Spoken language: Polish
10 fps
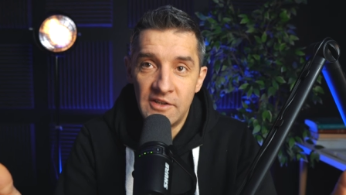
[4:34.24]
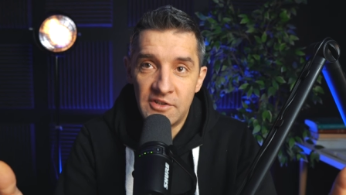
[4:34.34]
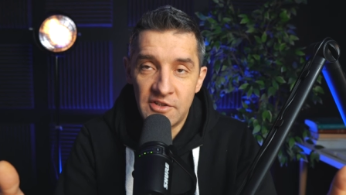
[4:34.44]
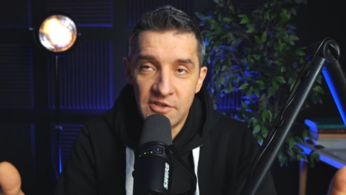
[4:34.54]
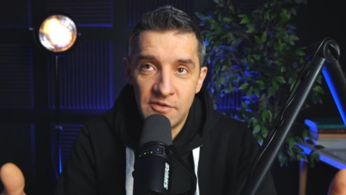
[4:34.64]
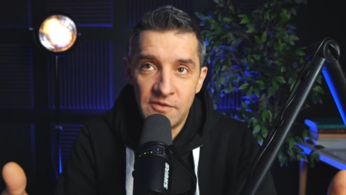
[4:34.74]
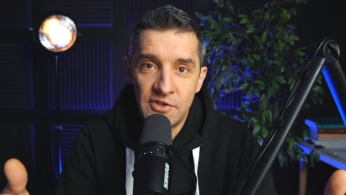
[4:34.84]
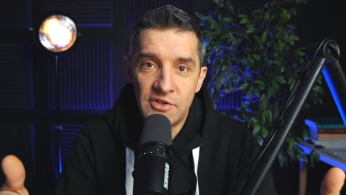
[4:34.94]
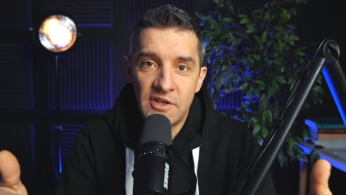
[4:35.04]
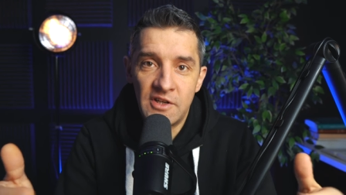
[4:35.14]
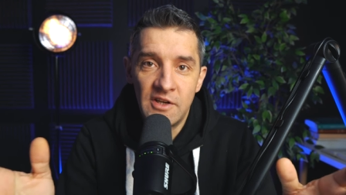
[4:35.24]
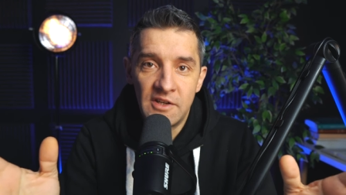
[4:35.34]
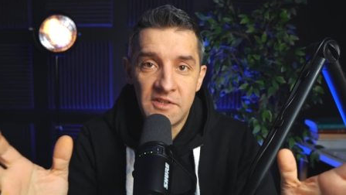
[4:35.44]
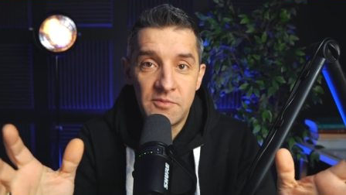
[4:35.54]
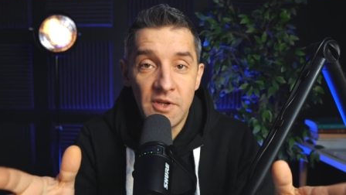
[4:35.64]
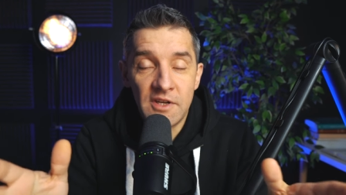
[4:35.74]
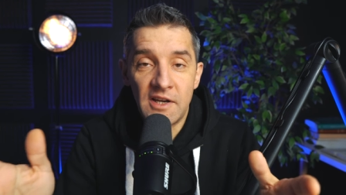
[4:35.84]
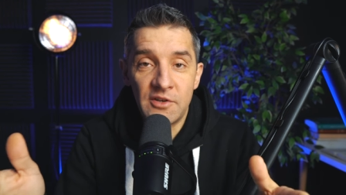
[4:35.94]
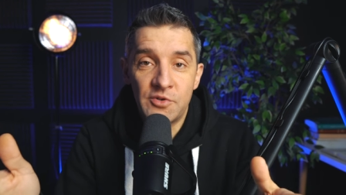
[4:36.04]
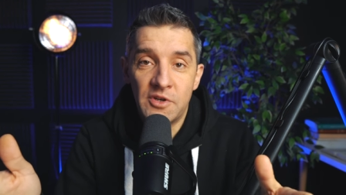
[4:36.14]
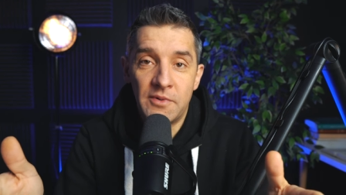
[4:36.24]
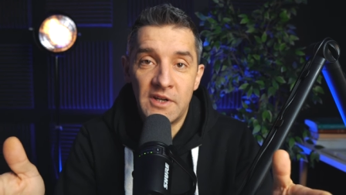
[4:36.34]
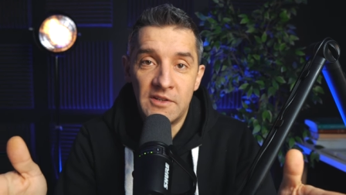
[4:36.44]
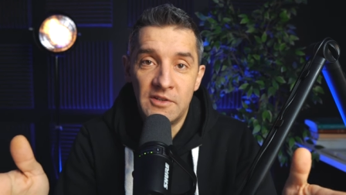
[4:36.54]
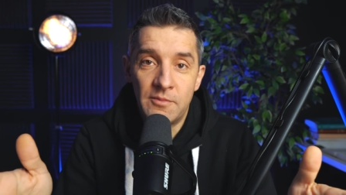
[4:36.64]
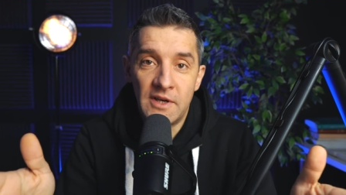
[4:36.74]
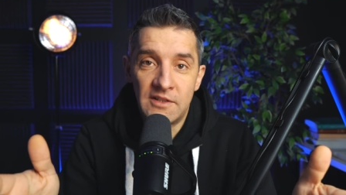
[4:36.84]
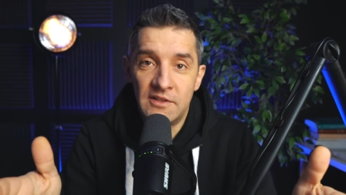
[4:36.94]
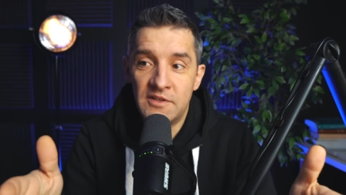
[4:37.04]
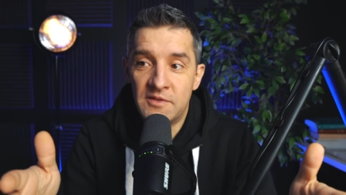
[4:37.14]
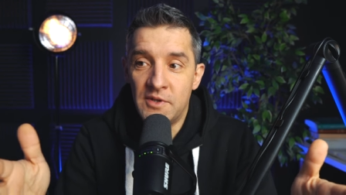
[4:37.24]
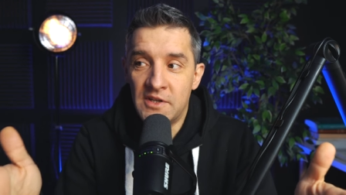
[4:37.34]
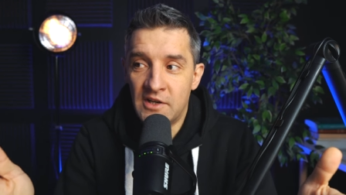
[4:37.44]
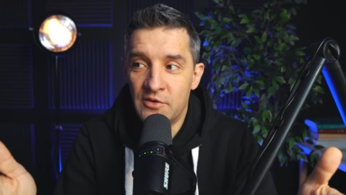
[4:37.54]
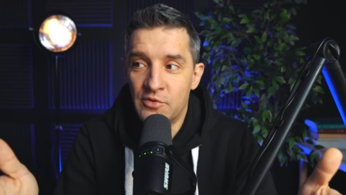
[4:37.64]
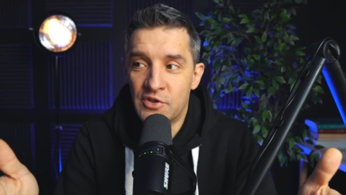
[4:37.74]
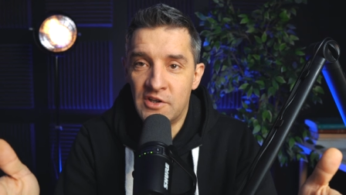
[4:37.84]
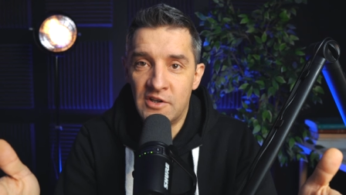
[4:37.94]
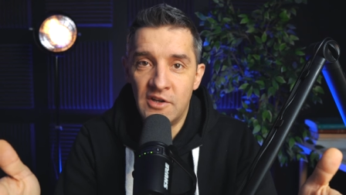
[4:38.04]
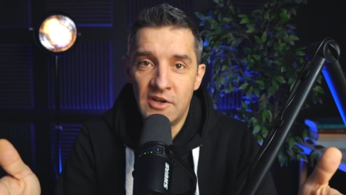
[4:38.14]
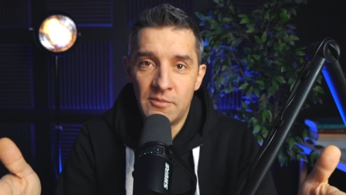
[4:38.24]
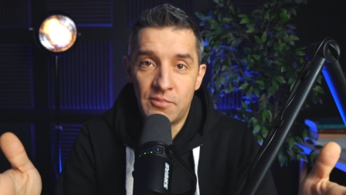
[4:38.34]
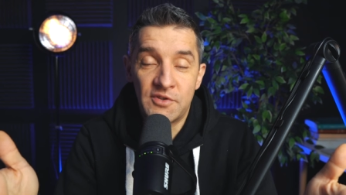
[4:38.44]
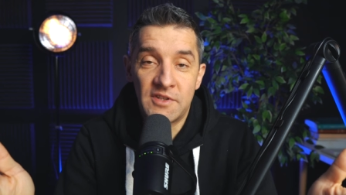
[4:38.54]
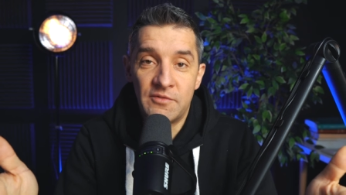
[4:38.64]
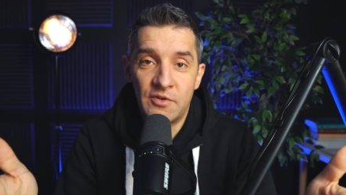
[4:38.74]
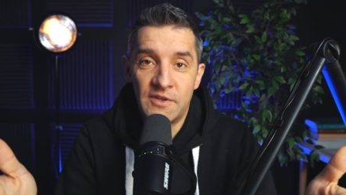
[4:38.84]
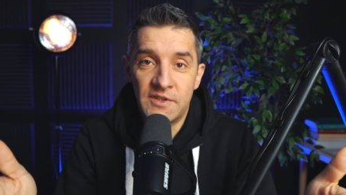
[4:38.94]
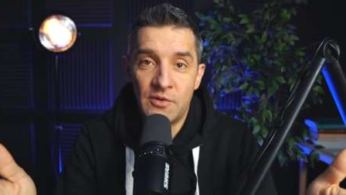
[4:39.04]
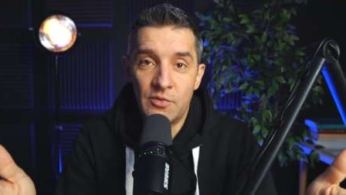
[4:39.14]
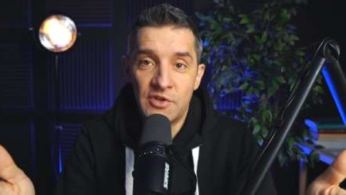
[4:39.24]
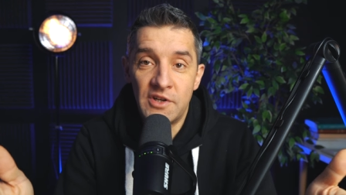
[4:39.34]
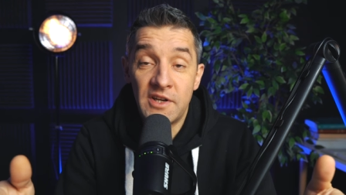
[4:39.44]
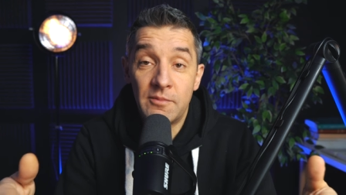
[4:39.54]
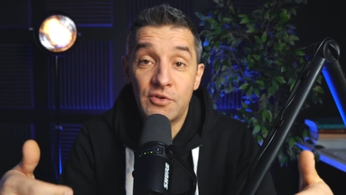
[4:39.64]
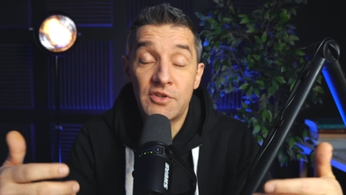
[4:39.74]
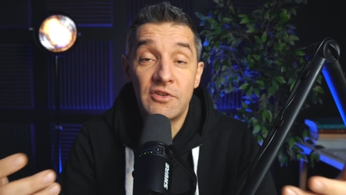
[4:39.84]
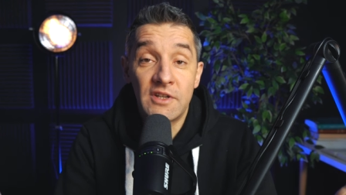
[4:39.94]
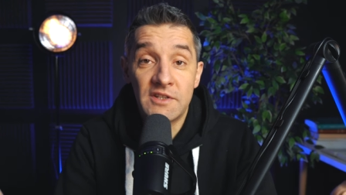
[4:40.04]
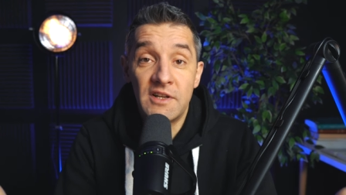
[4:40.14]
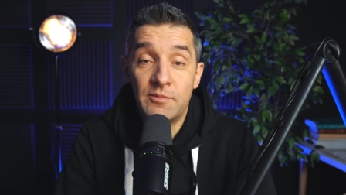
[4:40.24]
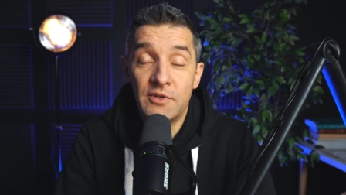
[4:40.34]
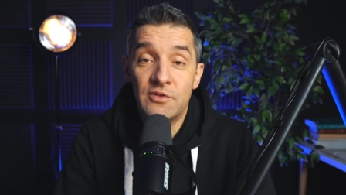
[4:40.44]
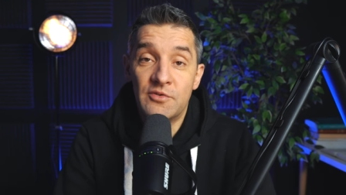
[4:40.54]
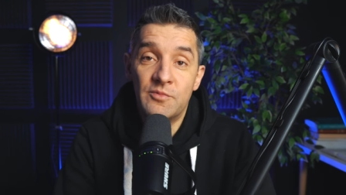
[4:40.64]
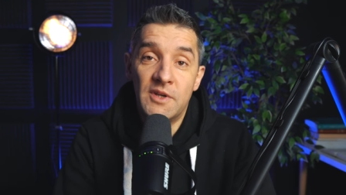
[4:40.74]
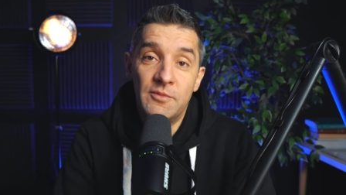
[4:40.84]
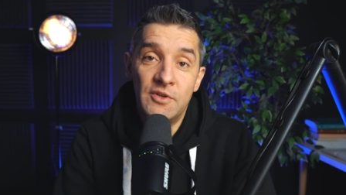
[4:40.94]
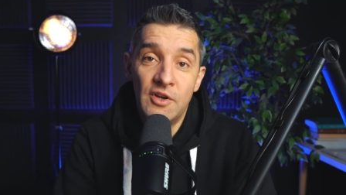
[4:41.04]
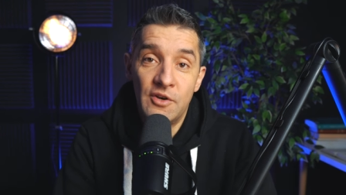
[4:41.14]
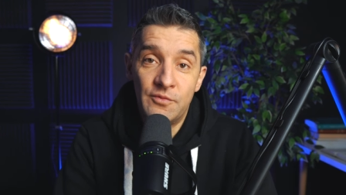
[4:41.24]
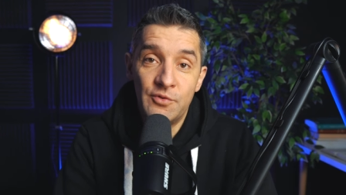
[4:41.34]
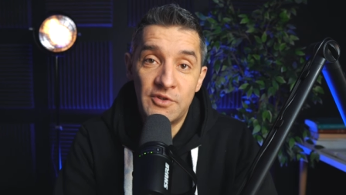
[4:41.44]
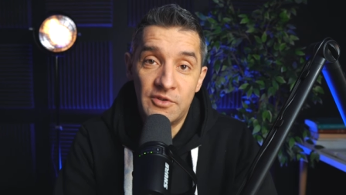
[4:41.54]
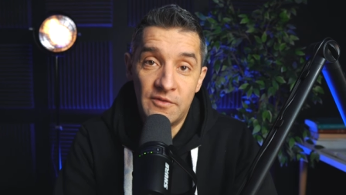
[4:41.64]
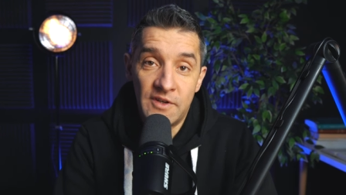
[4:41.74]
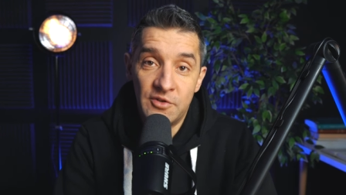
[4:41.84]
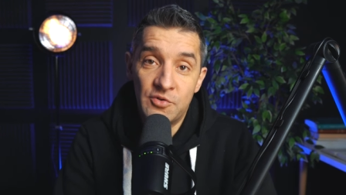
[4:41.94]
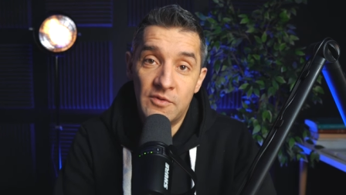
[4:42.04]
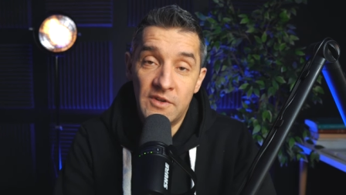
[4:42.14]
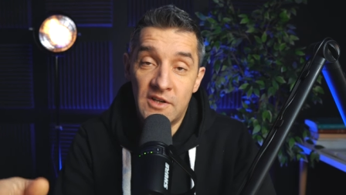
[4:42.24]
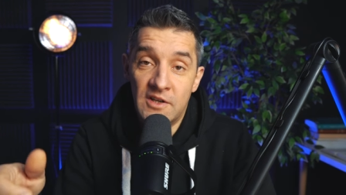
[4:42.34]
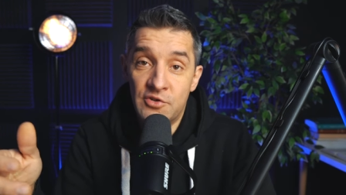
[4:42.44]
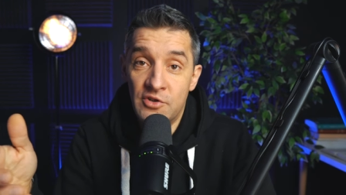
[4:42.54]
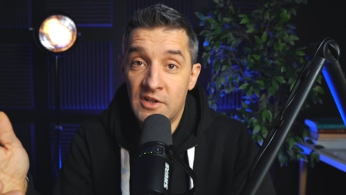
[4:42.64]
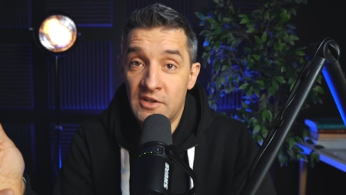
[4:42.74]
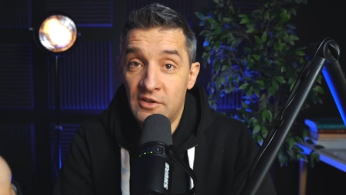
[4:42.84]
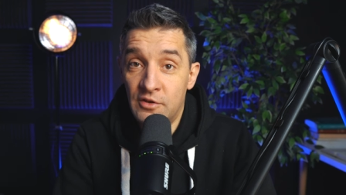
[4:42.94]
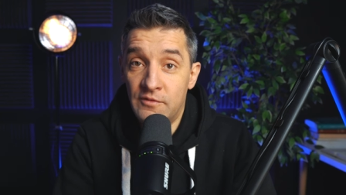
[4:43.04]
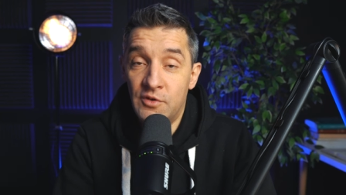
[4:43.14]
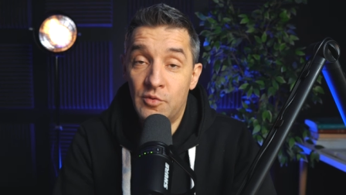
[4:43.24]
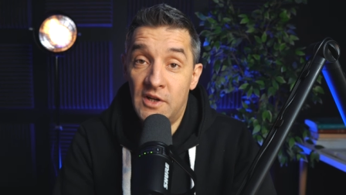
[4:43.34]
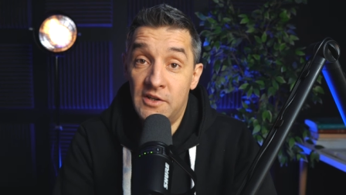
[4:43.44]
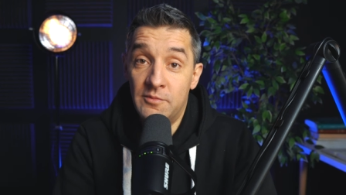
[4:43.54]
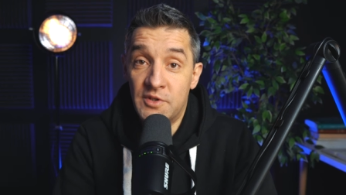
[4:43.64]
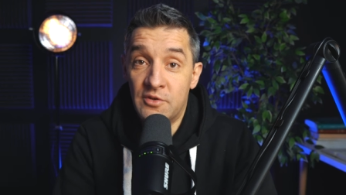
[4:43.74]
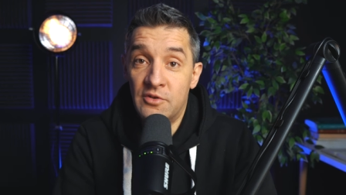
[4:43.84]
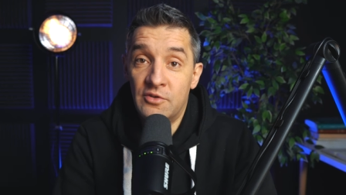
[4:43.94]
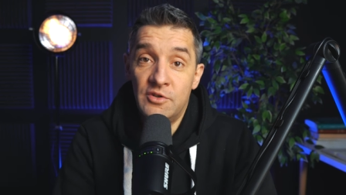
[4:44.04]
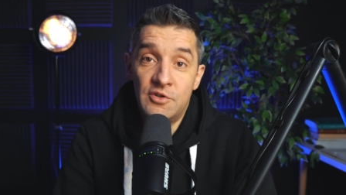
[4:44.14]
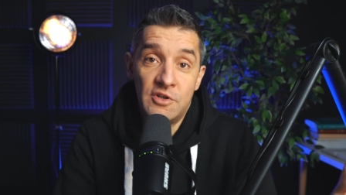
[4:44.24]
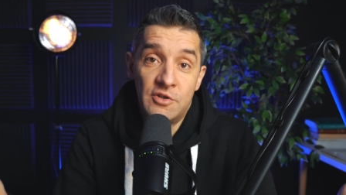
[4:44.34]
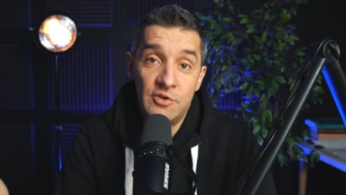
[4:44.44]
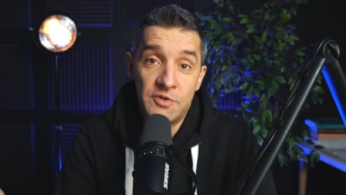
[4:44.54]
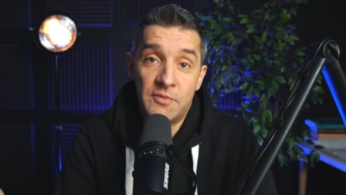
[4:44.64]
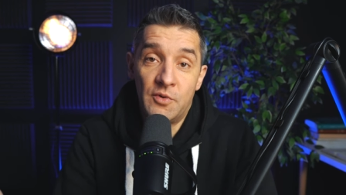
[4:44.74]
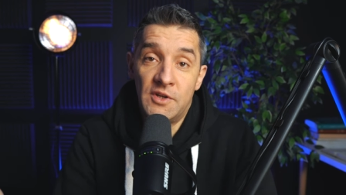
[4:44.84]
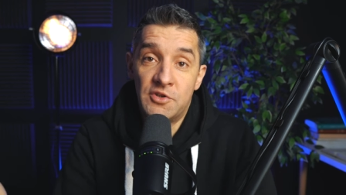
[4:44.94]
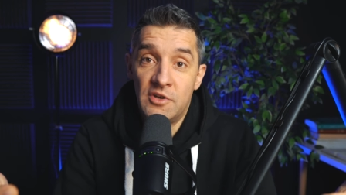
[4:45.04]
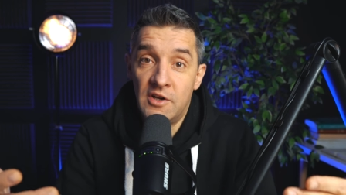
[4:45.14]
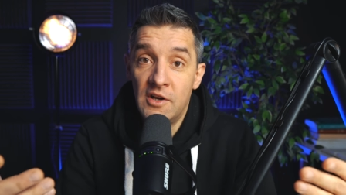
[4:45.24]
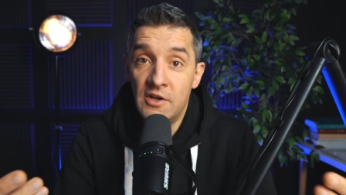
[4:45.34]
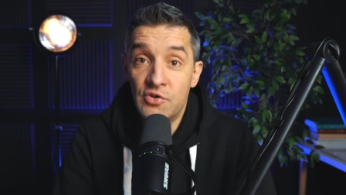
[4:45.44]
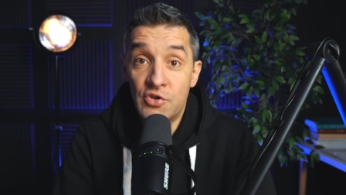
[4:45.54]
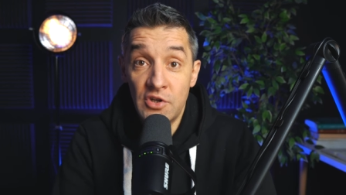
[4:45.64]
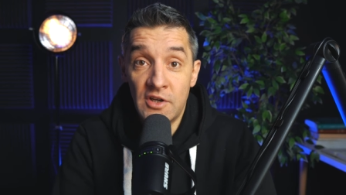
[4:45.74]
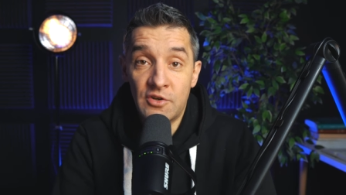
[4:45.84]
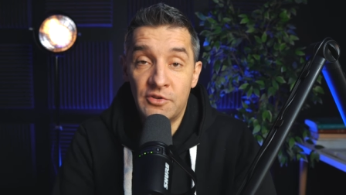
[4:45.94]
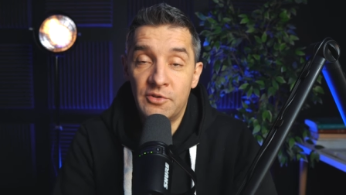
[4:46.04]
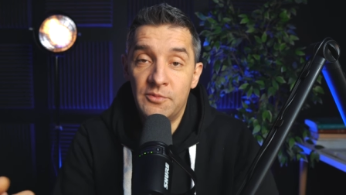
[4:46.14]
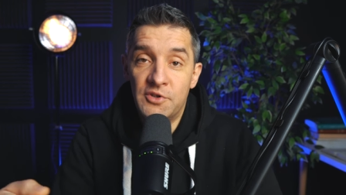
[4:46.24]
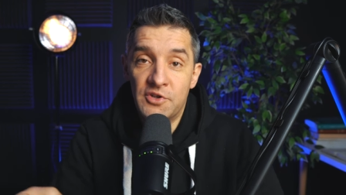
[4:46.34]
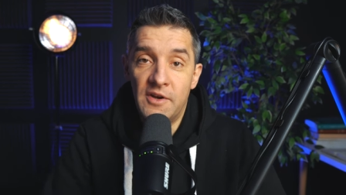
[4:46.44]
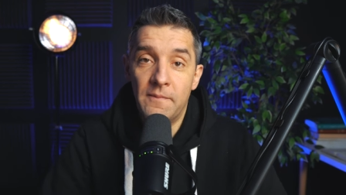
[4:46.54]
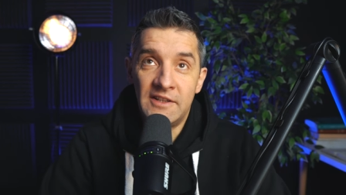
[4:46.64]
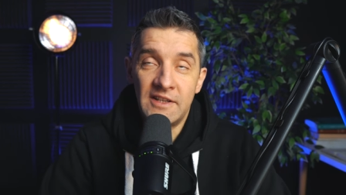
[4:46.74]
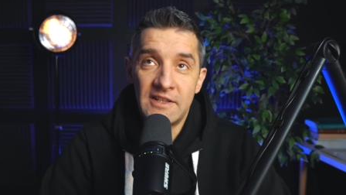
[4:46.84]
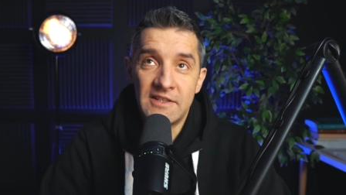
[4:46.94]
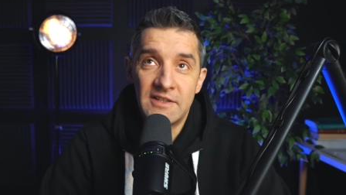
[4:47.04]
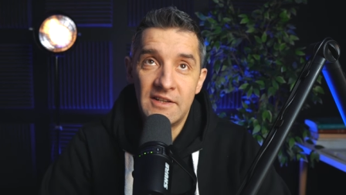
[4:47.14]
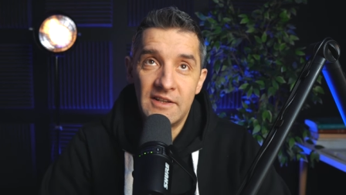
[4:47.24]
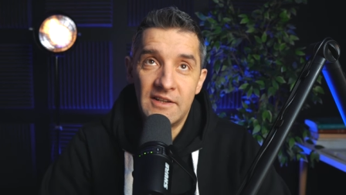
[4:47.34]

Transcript: że rzeczywiście zmieniają się paradygmaty, zmieniają się podstawowe założenia, bo coraz lepiej rozumiemy funkcjonowanie człowieka, czy takie indywidualne, psychologiczne, czy społeczne, czy ekonomiczne. I teraz